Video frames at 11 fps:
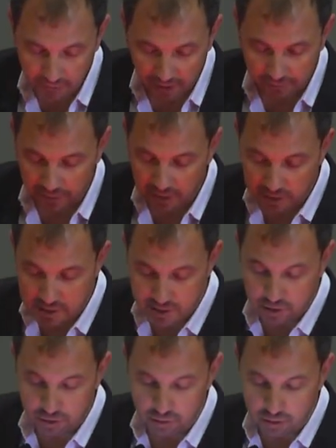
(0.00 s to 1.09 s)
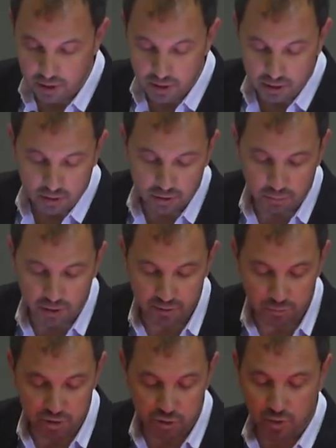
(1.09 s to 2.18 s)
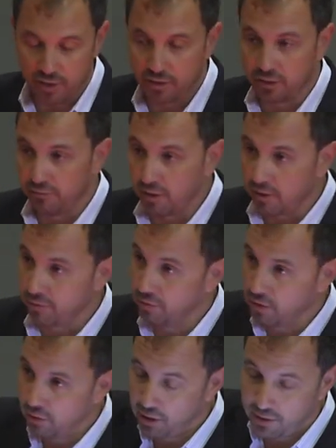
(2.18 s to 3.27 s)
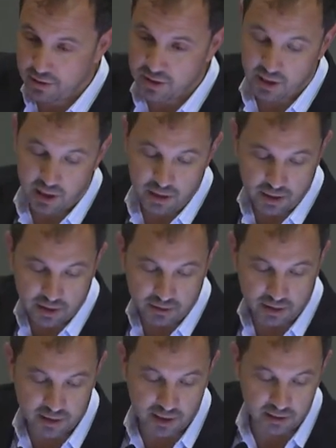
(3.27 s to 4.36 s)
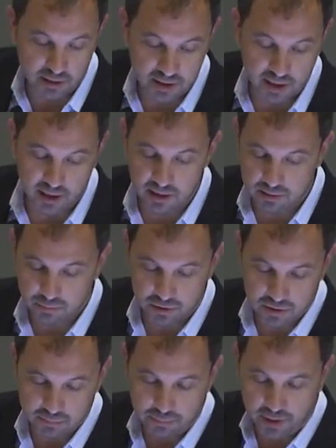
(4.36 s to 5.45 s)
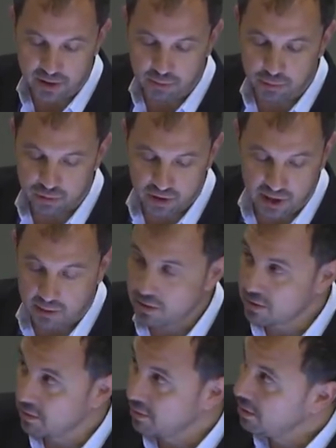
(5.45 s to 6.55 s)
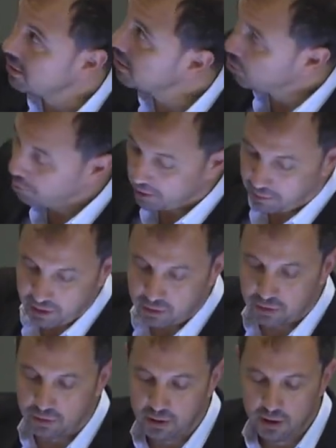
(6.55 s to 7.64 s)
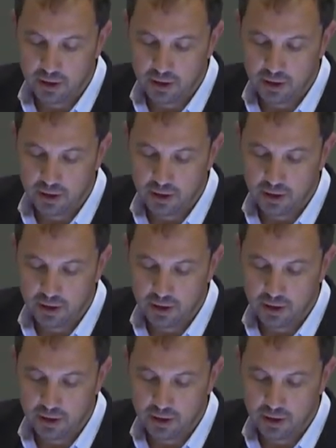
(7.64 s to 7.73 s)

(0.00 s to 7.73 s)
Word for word: Al final el sello, como decimos, es una certificación que lo que hace es analizar tres grandes áreas, pues principios clave, es decir, el cumplimiento